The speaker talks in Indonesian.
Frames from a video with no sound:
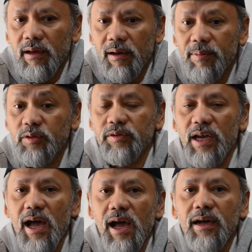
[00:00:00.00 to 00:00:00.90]
lebih
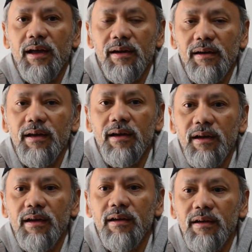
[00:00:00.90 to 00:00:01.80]
susah karena
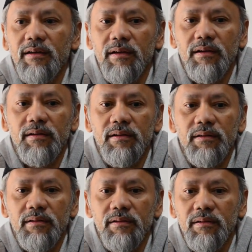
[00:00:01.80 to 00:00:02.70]

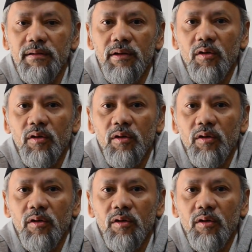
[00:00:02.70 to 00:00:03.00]
uh,